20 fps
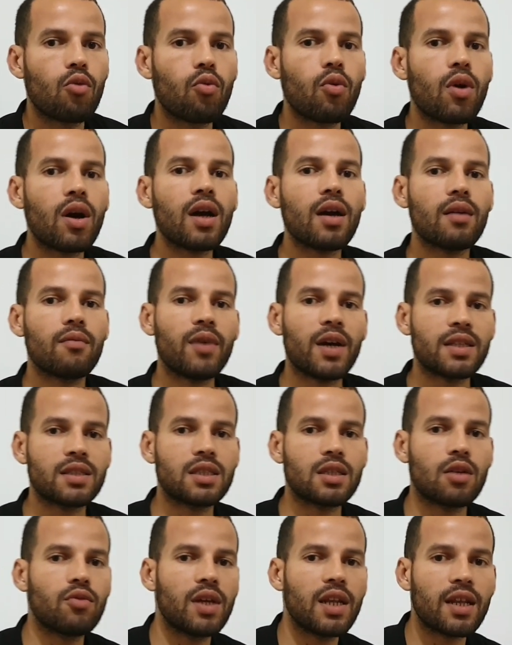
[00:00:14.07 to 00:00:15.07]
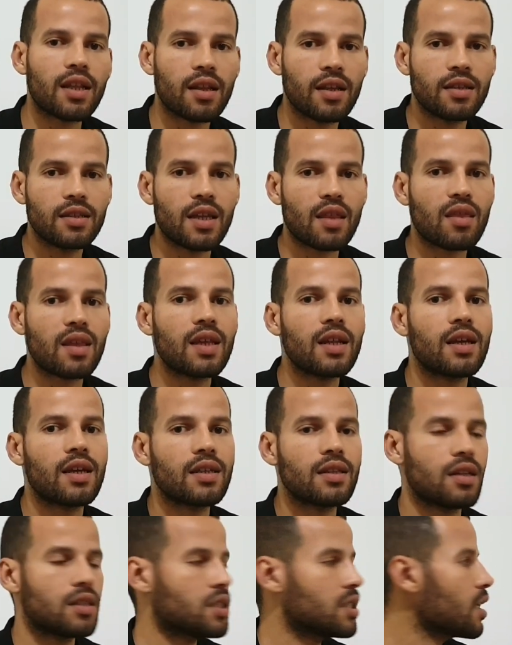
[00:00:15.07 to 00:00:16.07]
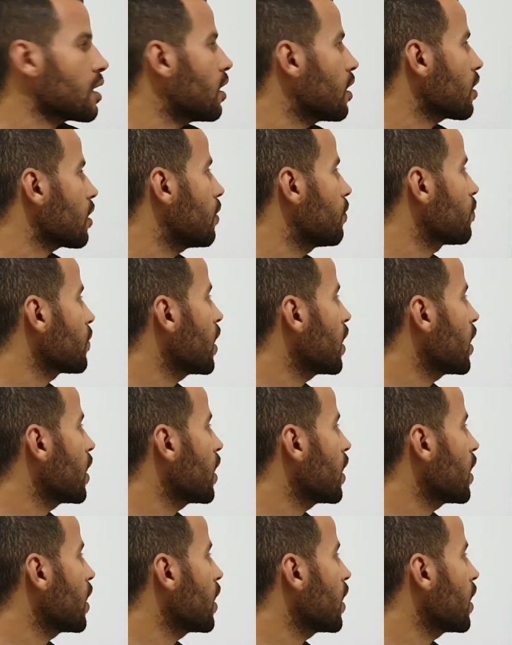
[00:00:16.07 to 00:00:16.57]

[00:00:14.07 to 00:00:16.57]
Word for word: وبعض التاويلات الهندسيه لهذا الاشتقاق